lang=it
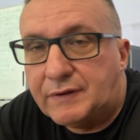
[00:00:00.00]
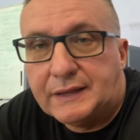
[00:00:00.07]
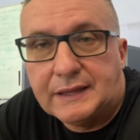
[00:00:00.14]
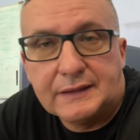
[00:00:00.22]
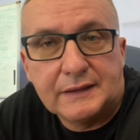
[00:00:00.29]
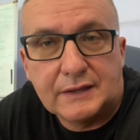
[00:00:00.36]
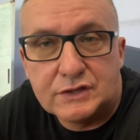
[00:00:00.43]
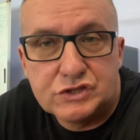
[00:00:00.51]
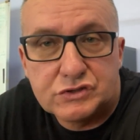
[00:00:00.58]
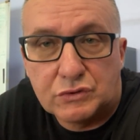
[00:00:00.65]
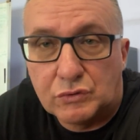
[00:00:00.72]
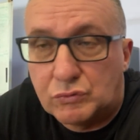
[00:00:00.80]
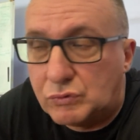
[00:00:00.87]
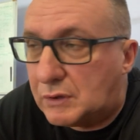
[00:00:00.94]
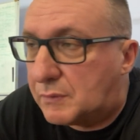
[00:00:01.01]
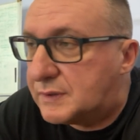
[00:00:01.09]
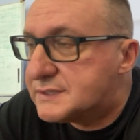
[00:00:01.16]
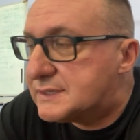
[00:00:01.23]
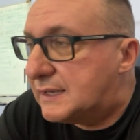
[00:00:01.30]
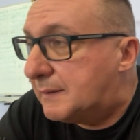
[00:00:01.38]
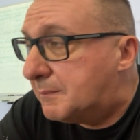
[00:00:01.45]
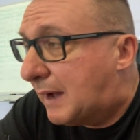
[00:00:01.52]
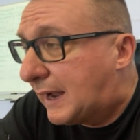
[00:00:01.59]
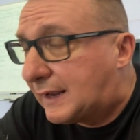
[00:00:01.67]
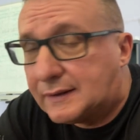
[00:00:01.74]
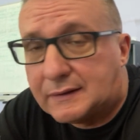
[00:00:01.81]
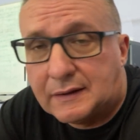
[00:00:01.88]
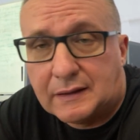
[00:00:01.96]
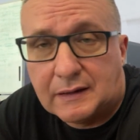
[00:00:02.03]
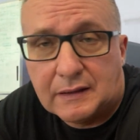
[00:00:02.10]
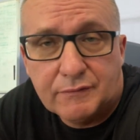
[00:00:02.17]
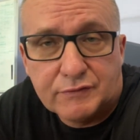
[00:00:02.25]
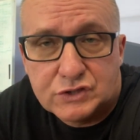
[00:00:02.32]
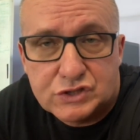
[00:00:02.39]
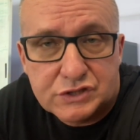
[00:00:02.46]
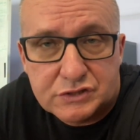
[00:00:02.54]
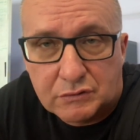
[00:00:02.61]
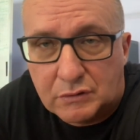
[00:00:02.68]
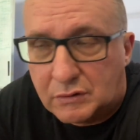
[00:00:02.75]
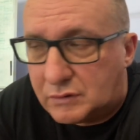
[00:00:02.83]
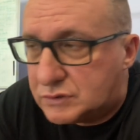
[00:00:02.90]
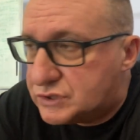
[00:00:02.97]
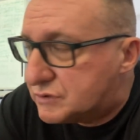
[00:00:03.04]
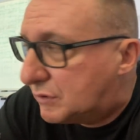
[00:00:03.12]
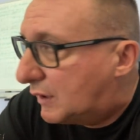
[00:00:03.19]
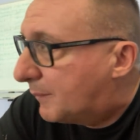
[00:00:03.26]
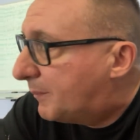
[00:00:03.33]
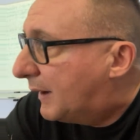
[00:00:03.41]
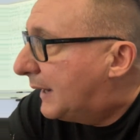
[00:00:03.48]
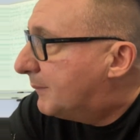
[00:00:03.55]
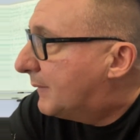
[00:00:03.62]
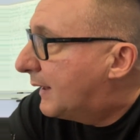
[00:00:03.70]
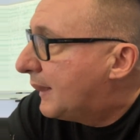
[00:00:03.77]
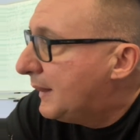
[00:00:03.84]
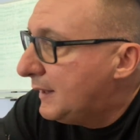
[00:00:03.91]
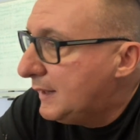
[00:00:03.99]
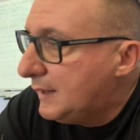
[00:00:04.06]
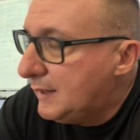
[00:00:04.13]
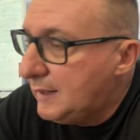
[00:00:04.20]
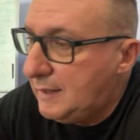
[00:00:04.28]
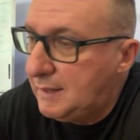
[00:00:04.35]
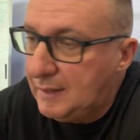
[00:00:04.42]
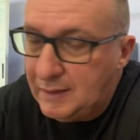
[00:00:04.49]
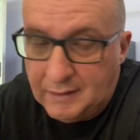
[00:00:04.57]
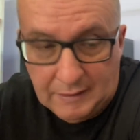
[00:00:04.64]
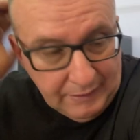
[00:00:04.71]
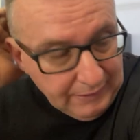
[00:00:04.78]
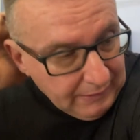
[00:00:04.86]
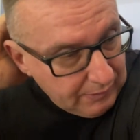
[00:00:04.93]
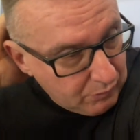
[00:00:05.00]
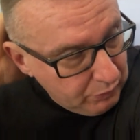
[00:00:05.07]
vedete che ci sono tutte queste, ma anche a Tenerife ci sono, ci sono la Palma, e